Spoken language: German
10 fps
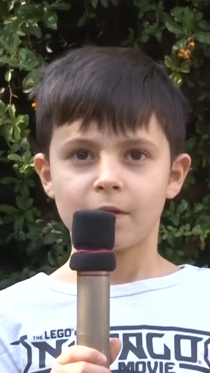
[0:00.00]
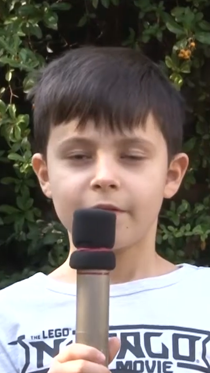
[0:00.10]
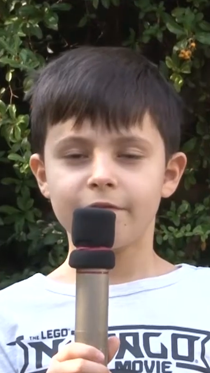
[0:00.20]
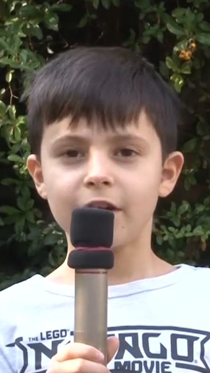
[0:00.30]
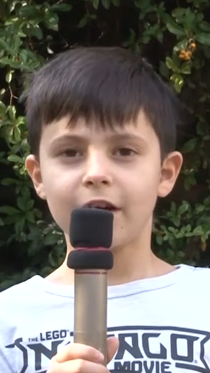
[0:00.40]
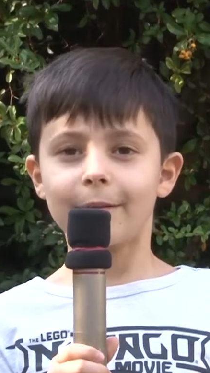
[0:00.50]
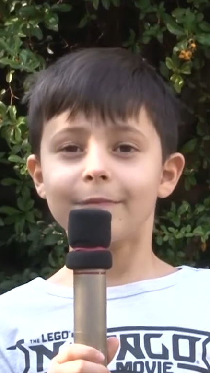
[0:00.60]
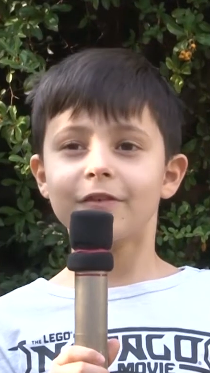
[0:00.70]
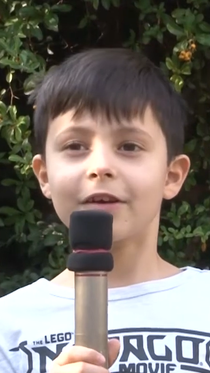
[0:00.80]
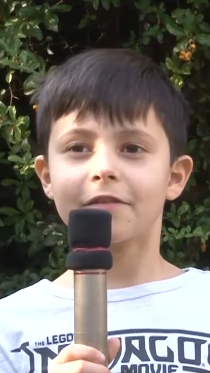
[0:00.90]
Wir
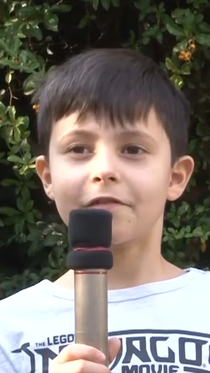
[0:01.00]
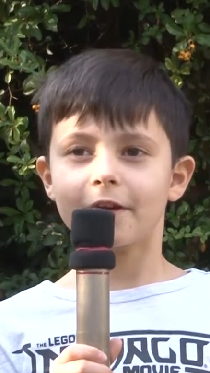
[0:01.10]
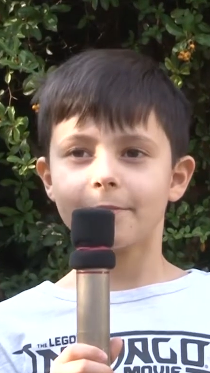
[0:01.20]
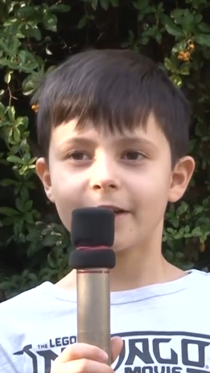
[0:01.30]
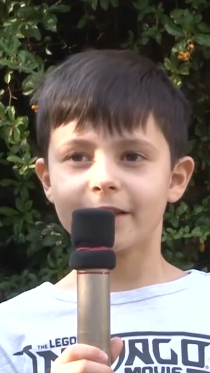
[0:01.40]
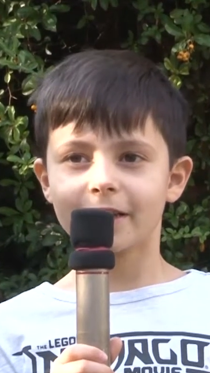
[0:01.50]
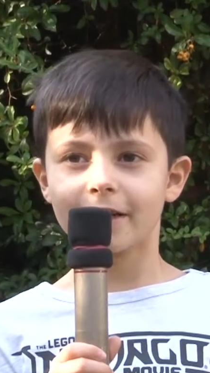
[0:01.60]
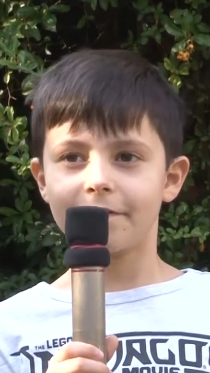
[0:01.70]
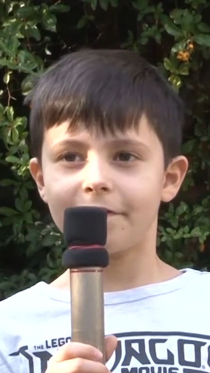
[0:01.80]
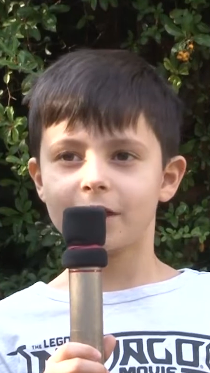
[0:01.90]
haben für euch Filme
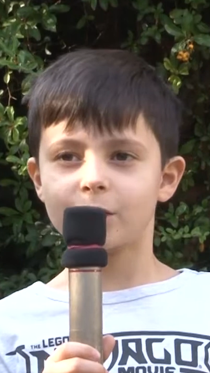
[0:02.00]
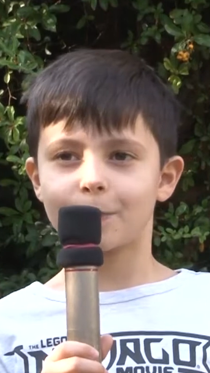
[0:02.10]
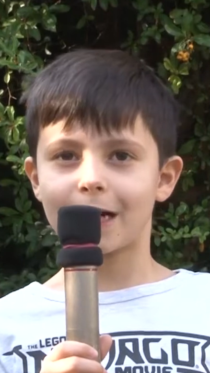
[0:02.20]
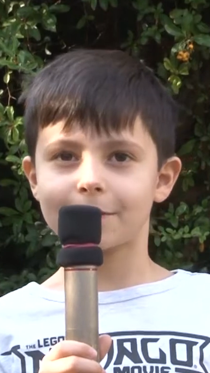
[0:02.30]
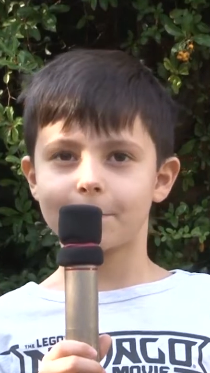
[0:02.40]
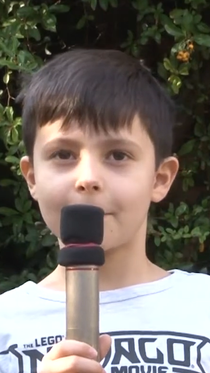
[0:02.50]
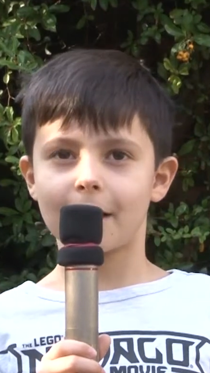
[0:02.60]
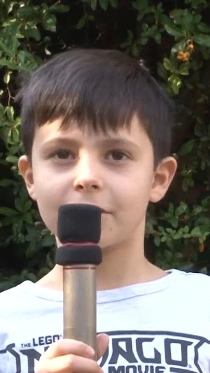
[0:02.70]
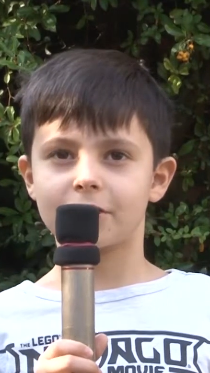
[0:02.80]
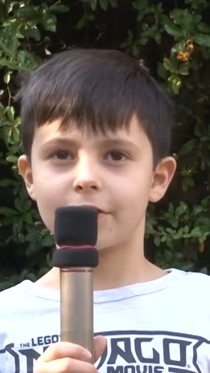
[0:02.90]
gedreht. Viel Spaß beim
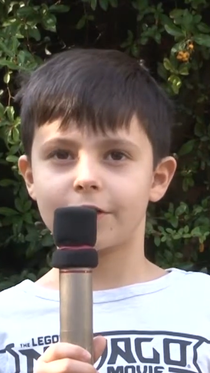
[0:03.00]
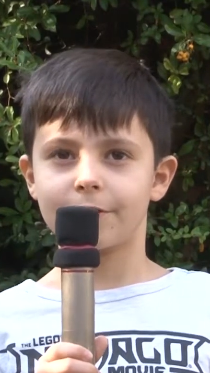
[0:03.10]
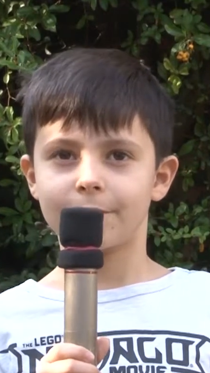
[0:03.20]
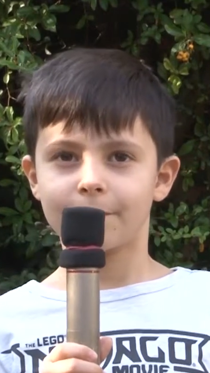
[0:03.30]
Anschauen.